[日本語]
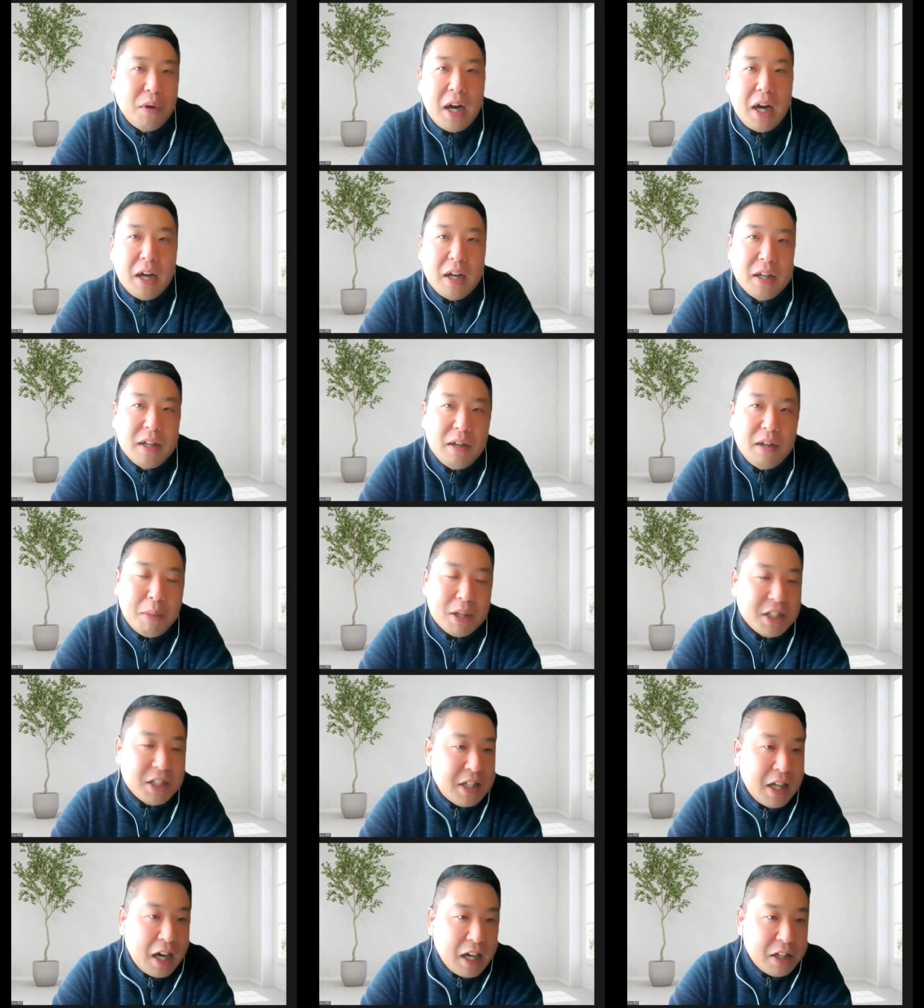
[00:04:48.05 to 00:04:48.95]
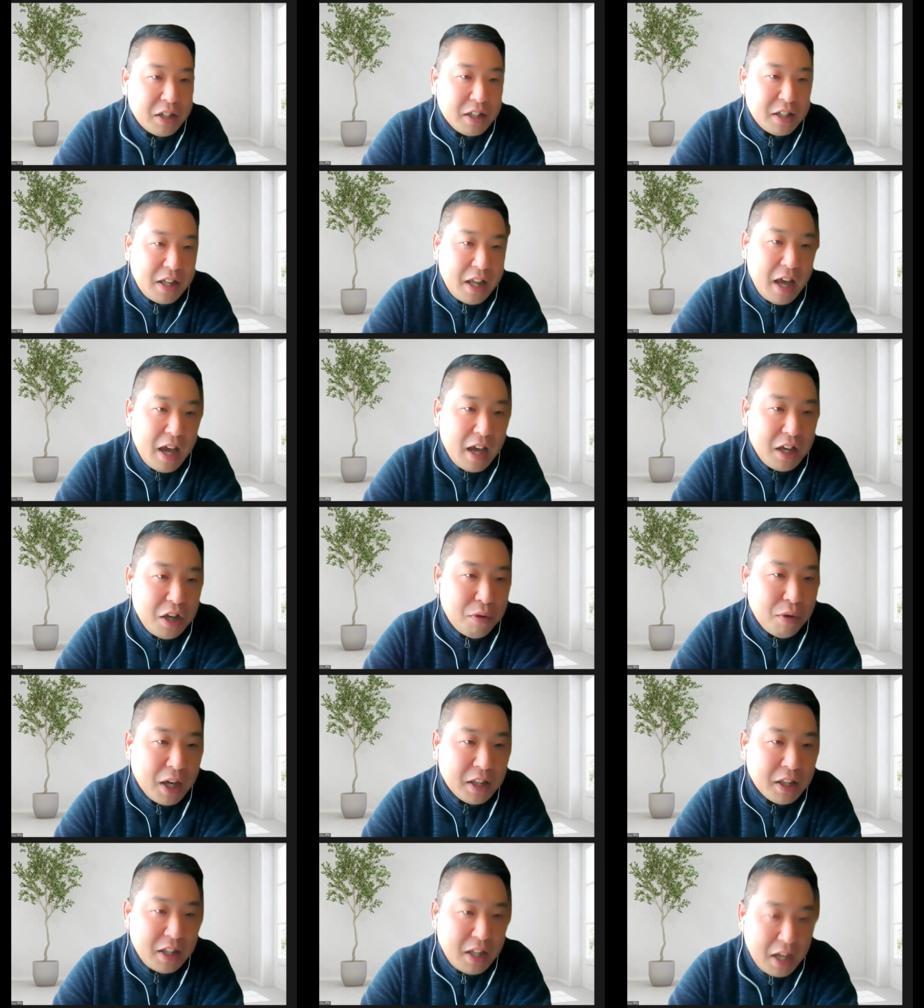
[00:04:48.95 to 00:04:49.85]
まあ、つながって広
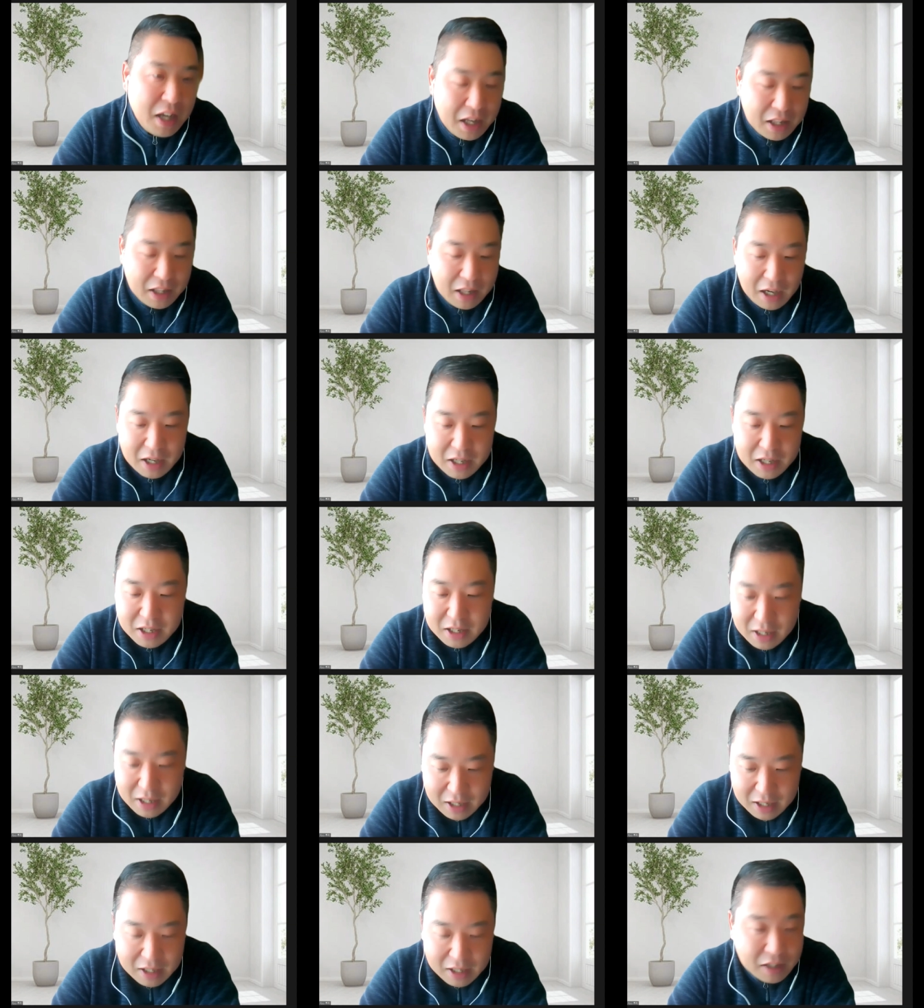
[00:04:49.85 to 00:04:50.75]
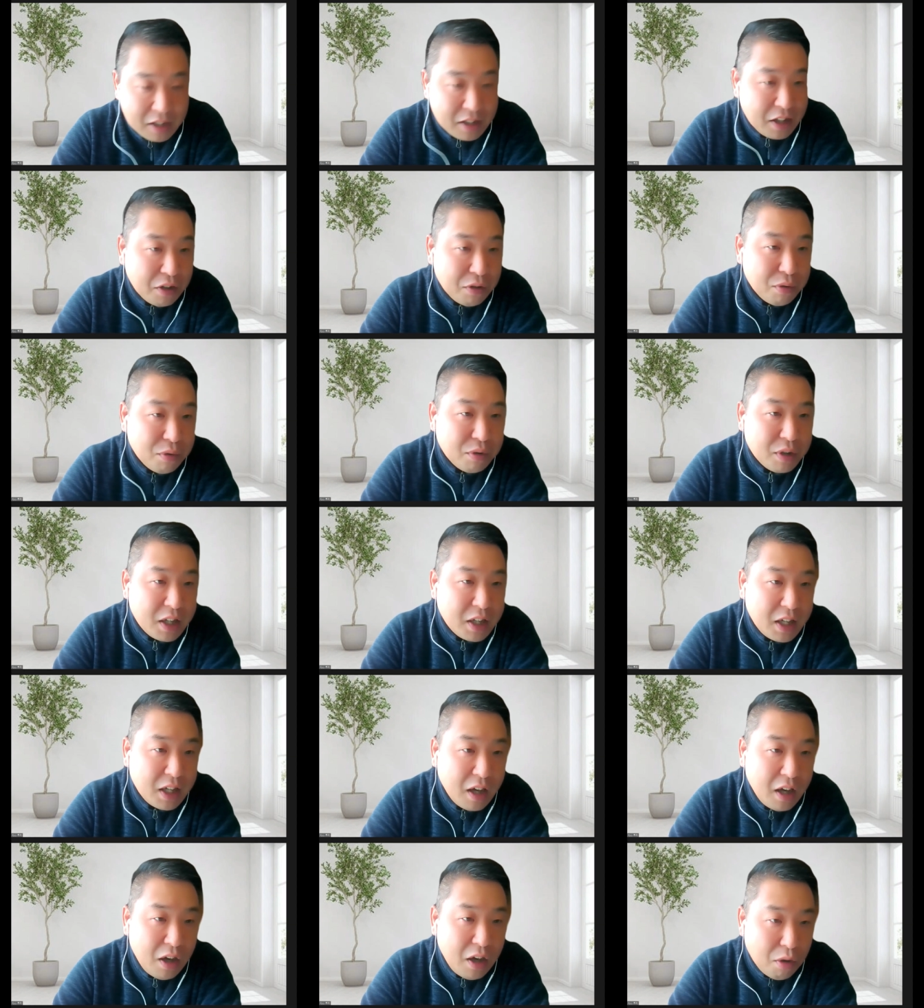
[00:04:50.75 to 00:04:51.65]
がっていけたらいいななんていうふうに
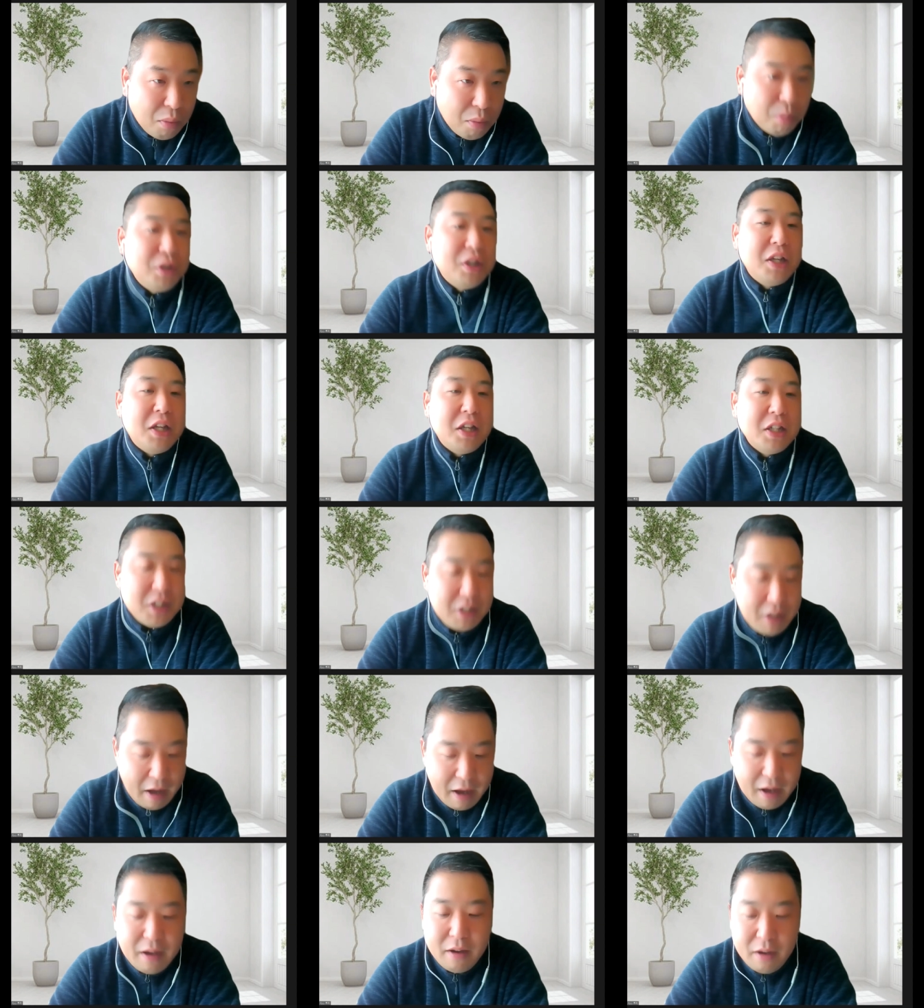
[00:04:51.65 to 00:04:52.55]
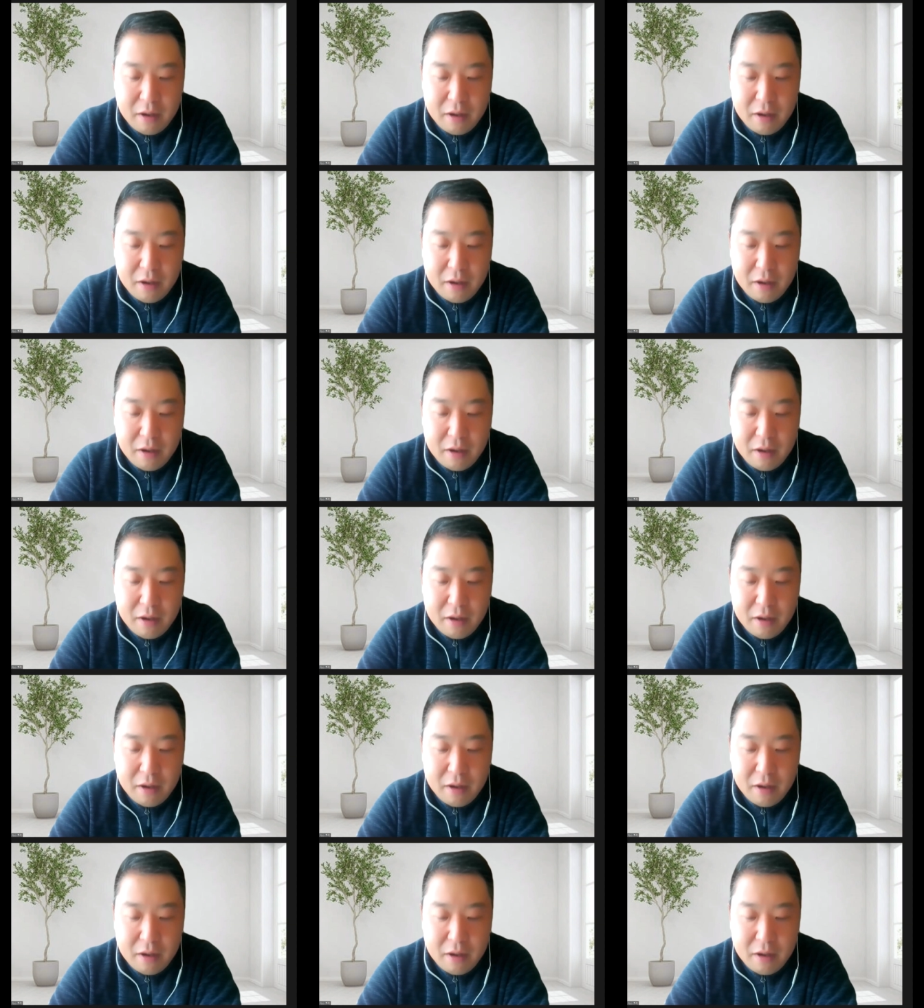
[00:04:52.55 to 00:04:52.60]
思ってですね、